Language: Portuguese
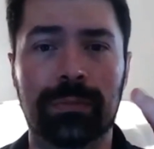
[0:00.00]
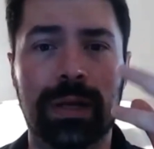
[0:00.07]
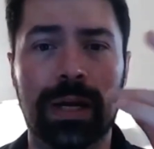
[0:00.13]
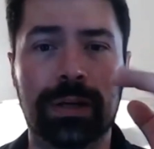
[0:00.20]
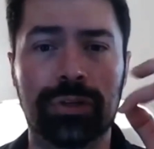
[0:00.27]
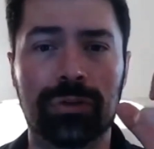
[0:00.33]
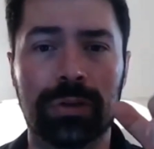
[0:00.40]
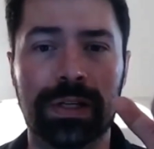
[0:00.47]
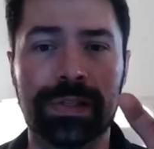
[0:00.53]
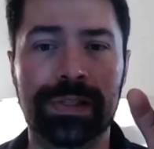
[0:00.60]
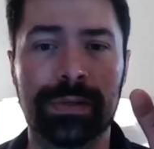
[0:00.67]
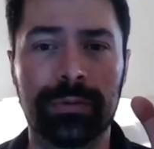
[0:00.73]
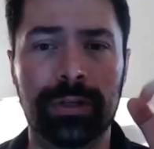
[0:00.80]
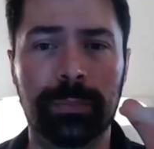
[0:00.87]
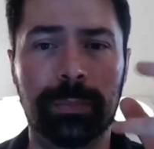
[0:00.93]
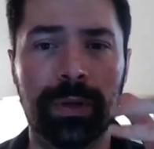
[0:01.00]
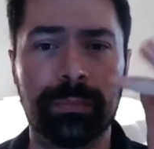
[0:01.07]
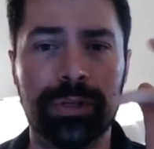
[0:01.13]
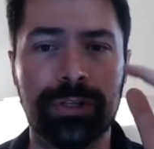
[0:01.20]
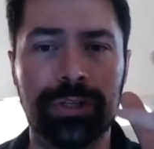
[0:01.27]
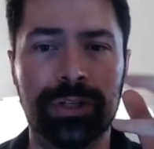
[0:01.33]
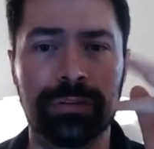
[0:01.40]
articulação é o que
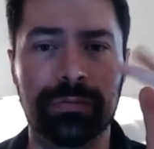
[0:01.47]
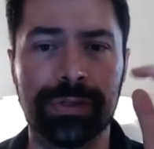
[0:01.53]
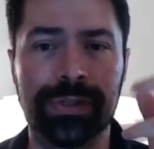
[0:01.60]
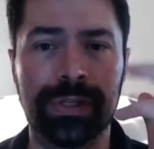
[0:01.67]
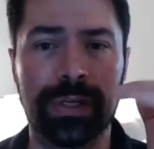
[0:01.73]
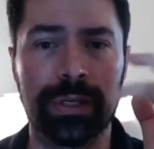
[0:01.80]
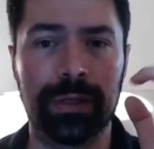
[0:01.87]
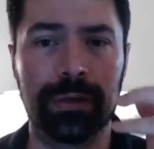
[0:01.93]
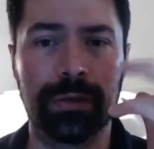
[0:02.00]
permite que você